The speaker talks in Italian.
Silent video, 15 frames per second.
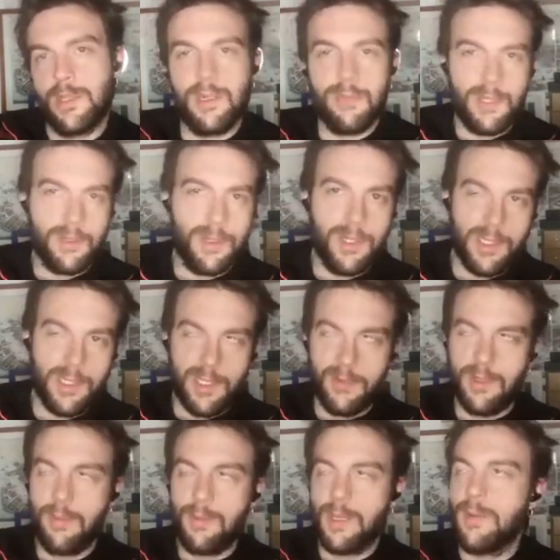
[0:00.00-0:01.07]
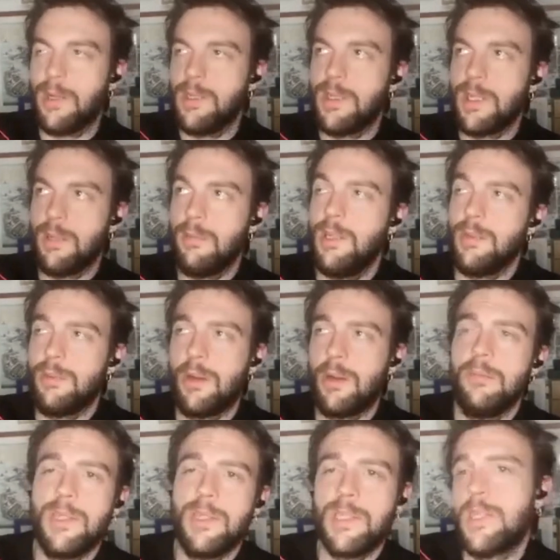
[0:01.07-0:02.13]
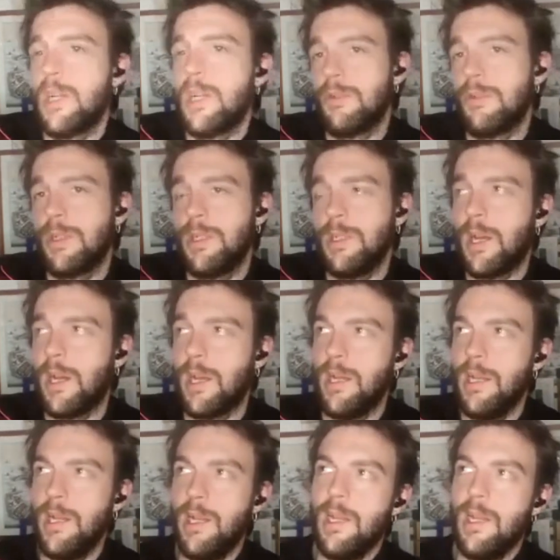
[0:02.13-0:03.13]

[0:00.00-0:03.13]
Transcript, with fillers: tra virgolette, se vogliamo chiamare insegnamento, però il messaggio che gli dà è